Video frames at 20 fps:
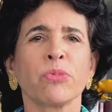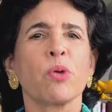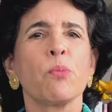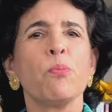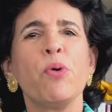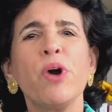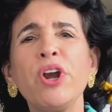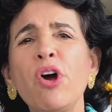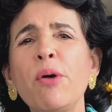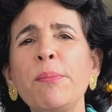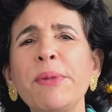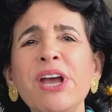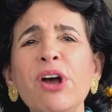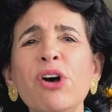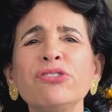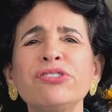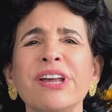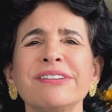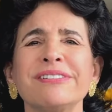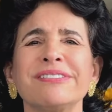Bueno
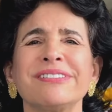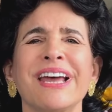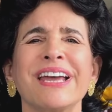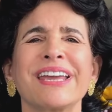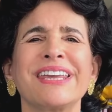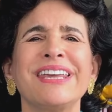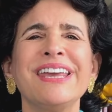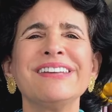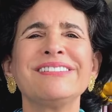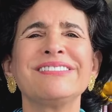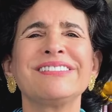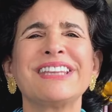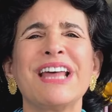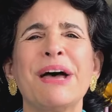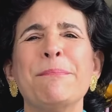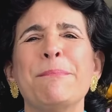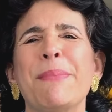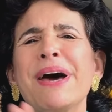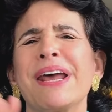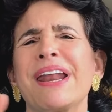amigos, hasta aquí esta
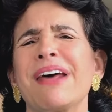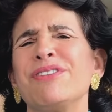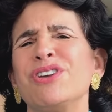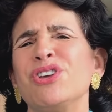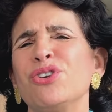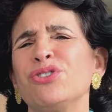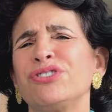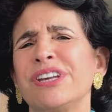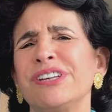maravillosa